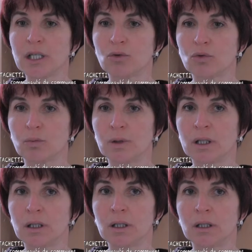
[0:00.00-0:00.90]
qui
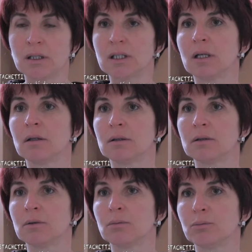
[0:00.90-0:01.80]
s'occupait
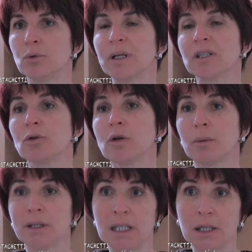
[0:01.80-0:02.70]
euh, plus
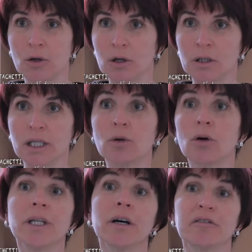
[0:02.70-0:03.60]
particulièrement de l'école,
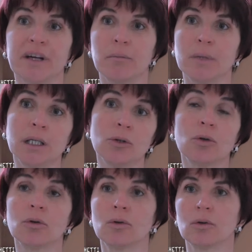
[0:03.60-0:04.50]
l'école ayant fermé,
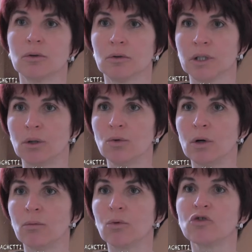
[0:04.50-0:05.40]
donc euh, on a eu
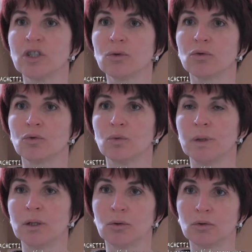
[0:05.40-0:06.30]
un projet de
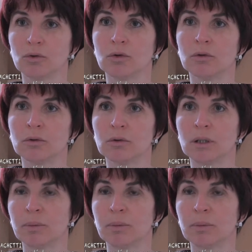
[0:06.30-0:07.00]
s'occuper donc des